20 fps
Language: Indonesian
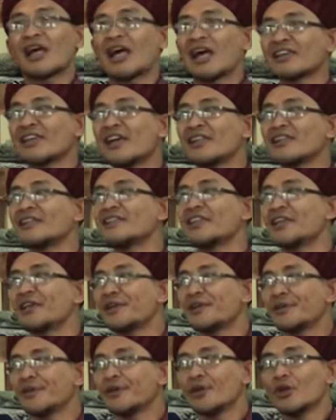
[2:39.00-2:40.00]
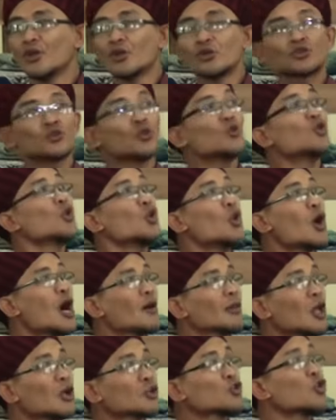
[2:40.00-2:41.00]
lagi aja nih tunggu
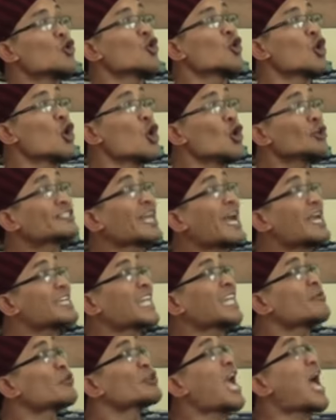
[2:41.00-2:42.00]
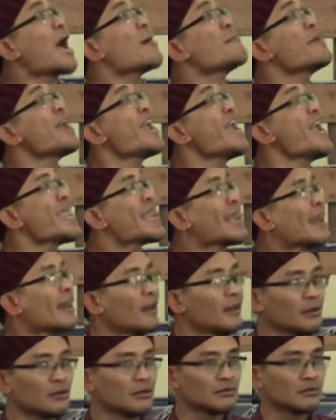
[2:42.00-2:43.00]
Allah tunggu jahitan mau diambil
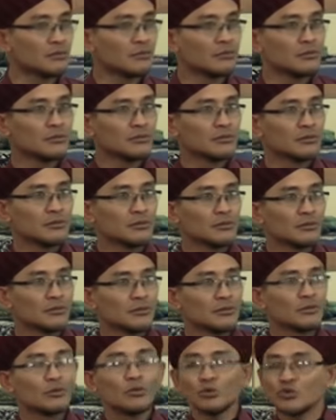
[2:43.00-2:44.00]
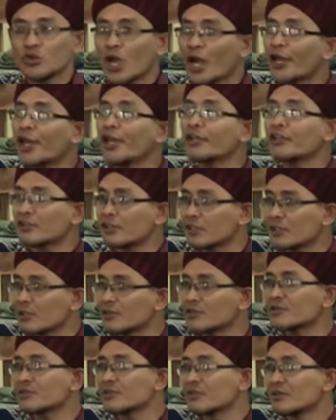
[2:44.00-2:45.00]
jahit aja
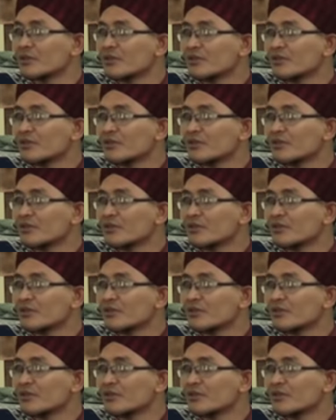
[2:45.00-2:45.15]
terus